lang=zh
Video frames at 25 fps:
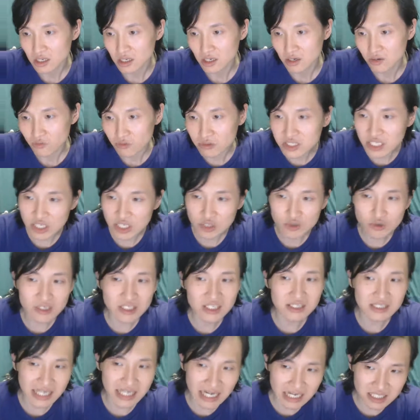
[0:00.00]
我顶多
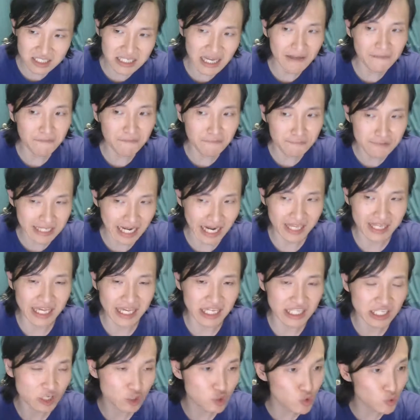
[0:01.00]
你再再复杂一点，
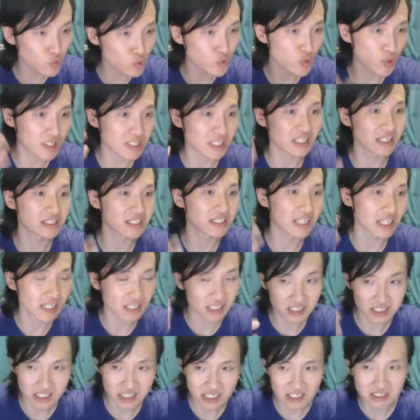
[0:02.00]
这数学上的一些
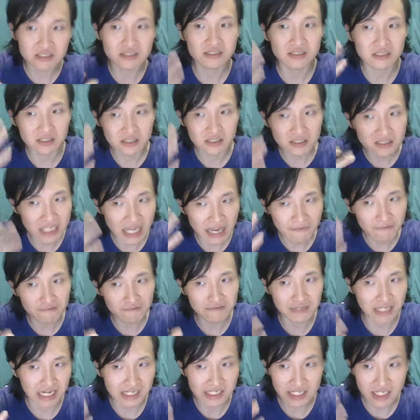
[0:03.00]
一些再复
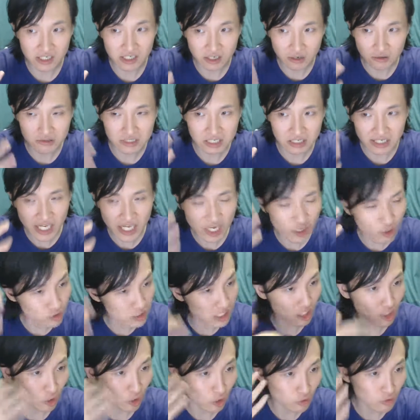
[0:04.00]
杂一些构造，那些构
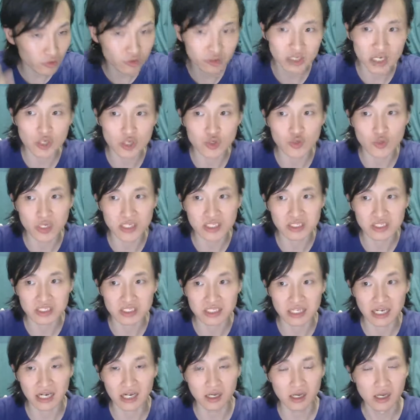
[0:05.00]
造通通都要悬置起
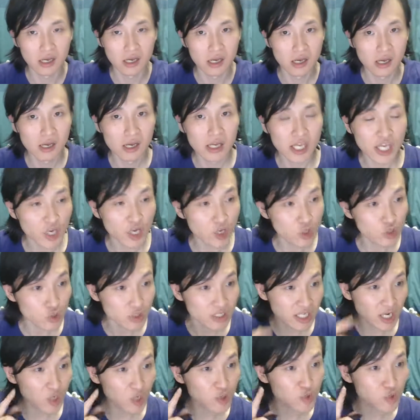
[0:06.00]
来。也就是说，
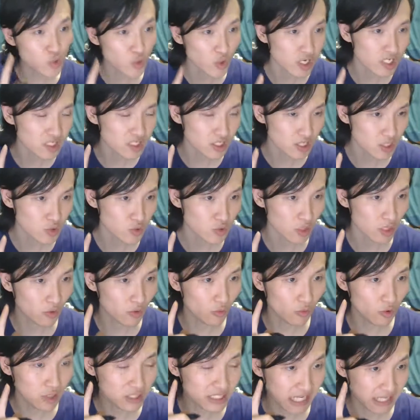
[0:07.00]
你要学哲学，
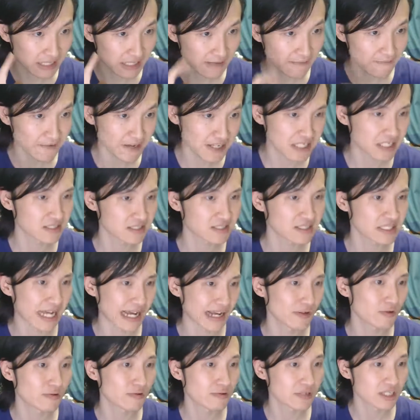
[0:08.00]
我讲的非常
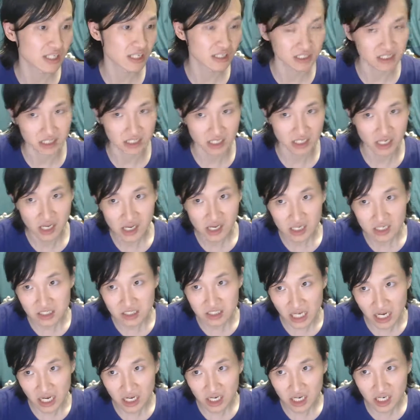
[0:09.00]
残酷的一件事，
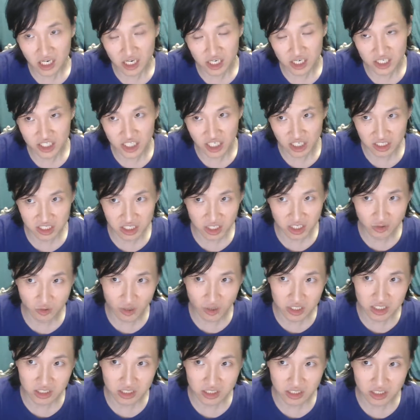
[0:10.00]
整个形式逻
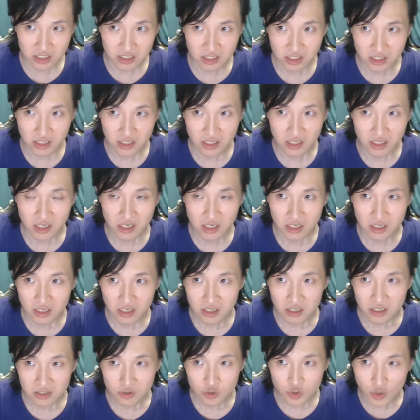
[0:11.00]
辑、
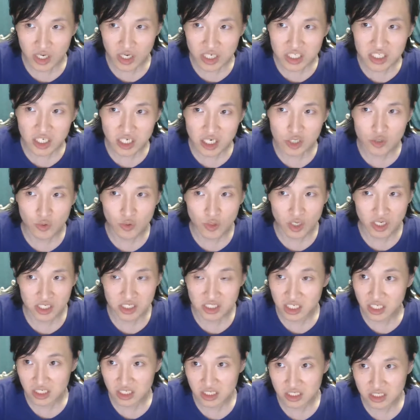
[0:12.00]
学哲学、
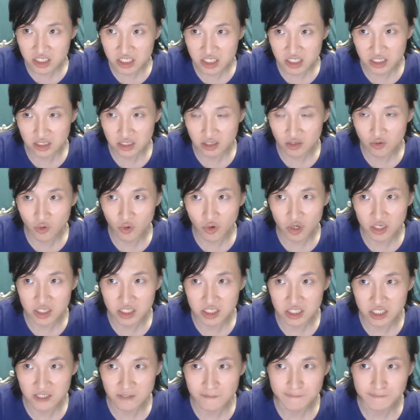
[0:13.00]
形式逻
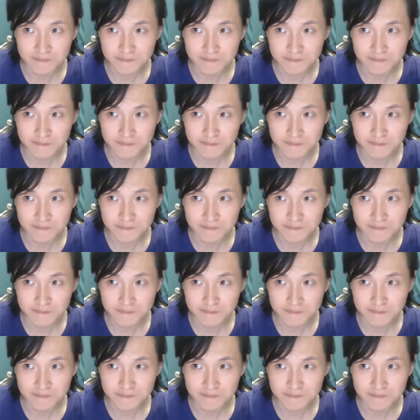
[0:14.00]
辑、